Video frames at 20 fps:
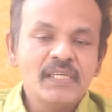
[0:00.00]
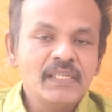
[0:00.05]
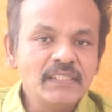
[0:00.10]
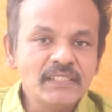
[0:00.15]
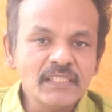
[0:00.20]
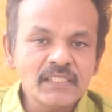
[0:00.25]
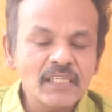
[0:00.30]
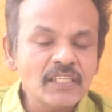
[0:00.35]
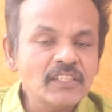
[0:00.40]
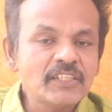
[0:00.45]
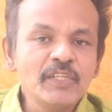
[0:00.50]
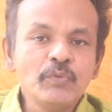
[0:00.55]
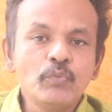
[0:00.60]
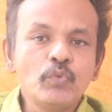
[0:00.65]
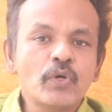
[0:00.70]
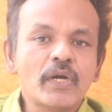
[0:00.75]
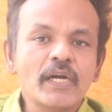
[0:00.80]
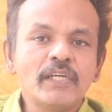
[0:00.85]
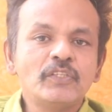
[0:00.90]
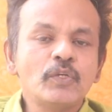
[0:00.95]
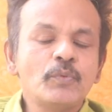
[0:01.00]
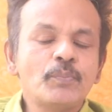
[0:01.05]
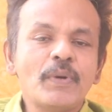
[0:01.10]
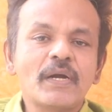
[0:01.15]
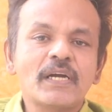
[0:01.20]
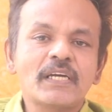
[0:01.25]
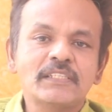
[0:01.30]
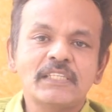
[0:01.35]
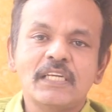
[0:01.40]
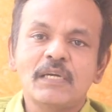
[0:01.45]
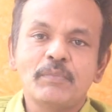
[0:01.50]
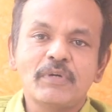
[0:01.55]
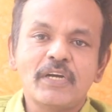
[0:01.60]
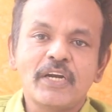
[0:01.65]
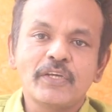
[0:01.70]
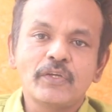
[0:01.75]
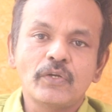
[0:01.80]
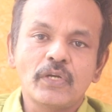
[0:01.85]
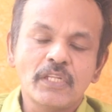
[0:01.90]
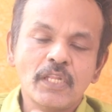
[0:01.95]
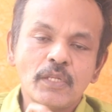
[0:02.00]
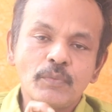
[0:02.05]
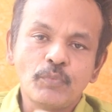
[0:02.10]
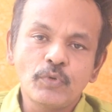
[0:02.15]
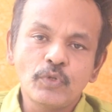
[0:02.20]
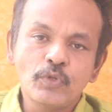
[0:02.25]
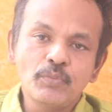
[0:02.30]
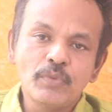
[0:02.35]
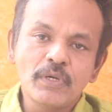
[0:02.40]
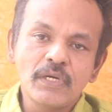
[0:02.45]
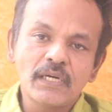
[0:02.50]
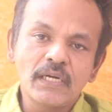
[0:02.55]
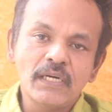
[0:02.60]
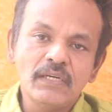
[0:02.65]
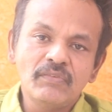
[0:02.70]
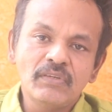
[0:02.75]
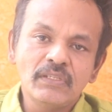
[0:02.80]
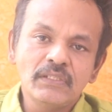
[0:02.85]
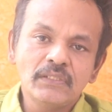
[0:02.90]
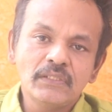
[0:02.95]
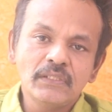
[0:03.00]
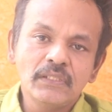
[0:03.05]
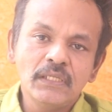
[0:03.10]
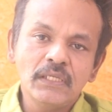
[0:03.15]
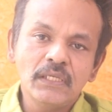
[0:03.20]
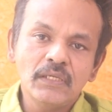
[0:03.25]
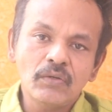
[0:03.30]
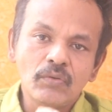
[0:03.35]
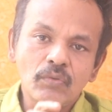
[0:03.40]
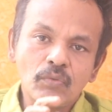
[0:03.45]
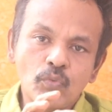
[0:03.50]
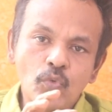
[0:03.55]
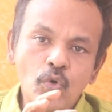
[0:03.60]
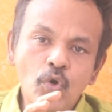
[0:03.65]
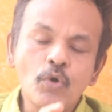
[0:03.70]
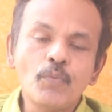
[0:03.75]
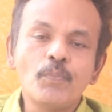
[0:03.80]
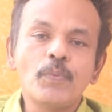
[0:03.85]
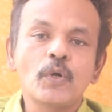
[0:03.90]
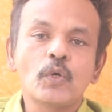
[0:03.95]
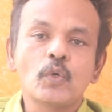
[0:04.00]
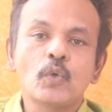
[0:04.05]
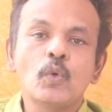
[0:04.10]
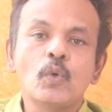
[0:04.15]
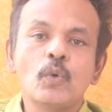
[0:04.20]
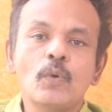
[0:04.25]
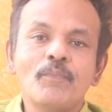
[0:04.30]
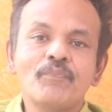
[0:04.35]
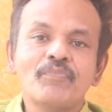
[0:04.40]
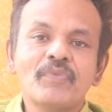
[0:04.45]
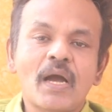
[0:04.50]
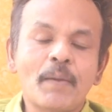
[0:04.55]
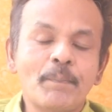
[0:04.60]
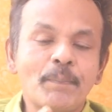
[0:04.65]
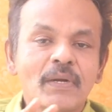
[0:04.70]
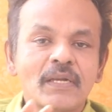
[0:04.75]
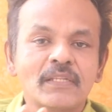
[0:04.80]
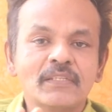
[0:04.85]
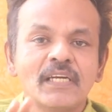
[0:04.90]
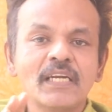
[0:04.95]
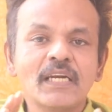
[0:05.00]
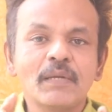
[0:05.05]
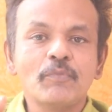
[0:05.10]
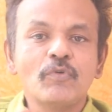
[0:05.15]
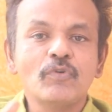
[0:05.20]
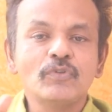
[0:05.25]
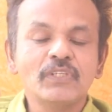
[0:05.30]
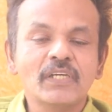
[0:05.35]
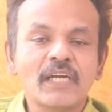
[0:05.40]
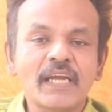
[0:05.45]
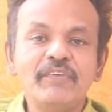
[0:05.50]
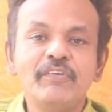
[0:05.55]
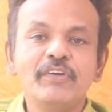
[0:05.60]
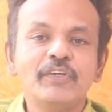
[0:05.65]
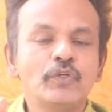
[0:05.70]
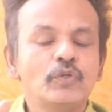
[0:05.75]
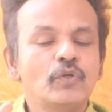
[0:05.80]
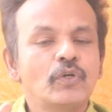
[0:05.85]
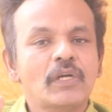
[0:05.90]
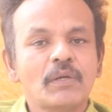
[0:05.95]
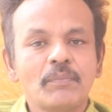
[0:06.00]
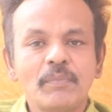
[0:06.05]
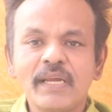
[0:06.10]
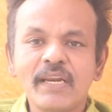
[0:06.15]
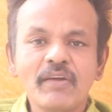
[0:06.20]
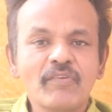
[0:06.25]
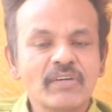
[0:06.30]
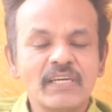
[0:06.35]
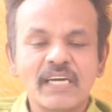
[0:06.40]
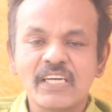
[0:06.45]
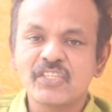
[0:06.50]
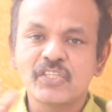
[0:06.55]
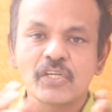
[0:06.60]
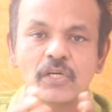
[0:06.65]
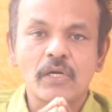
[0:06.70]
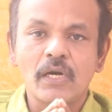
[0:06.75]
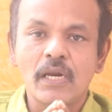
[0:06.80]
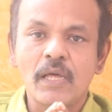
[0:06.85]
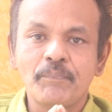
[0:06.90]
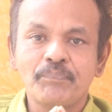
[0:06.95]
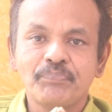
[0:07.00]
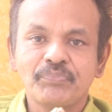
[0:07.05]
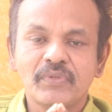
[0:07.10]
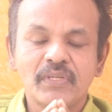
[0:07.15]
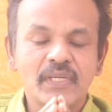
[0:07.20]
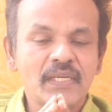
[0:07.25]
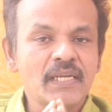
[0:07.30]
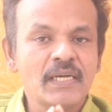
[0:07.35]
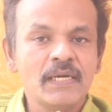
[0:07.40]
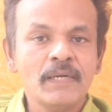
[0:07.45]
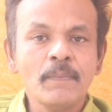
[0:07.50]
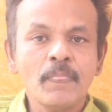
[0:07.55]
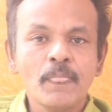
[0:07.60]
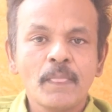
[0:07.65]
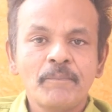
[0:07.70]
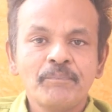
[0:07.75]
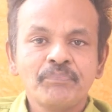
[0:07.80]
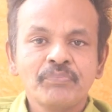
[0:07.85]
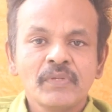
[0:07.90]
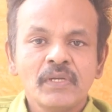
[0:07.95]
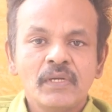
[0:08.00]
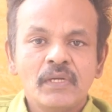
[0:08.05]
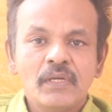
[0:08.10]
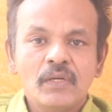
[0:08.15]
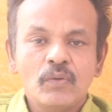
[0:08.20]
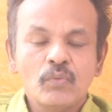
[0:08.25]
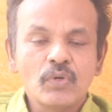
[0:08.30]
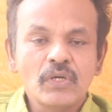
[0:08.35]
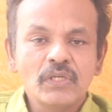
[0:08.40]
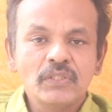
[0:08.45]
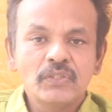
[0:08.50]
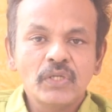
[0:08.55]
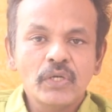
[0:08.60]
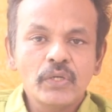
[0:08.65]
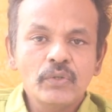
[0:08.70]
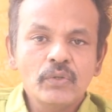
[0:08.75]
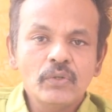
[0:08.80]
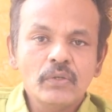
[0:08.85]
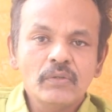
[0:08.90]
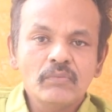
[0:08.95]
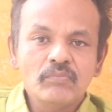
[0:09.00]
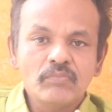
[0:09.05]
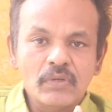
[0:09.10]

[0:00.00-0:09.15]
இதை தான் திமுக எதிர்பார்க்குறதா நம்ம நினைக்கிறோம் அதாவது பொதுமக்கள் வந்து கோவப்படணும் அப்புறம் தான் நம்ம வந்து கை வைக்கணுங்கிற மாதிரி அவங்க நினச்சிருக்கலாம் ஏன்னா உங்களுக்கு தெரியும்